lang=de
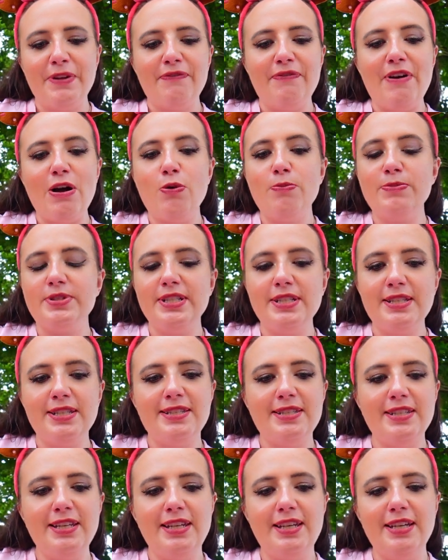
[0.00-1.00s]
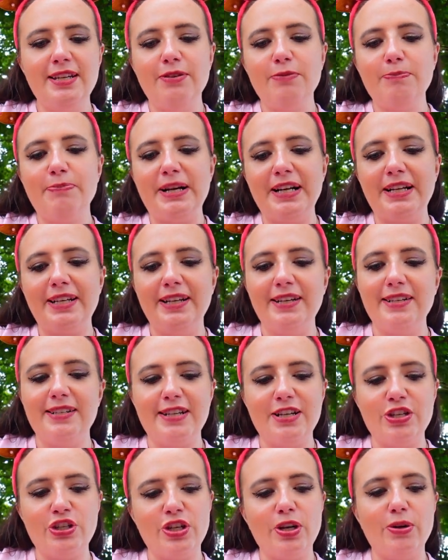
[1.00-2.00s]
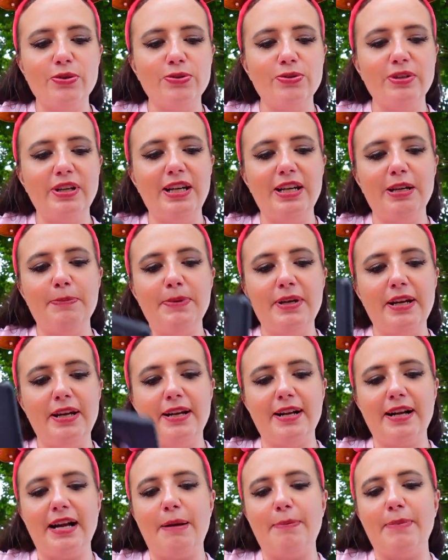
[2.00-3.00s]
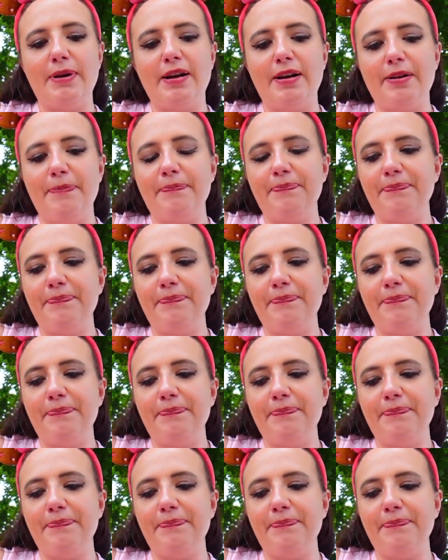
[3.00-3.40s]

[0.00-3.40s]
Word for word: Warum sitzt sie hier und packt ihre Tasche aus und redet mit einer Kamera?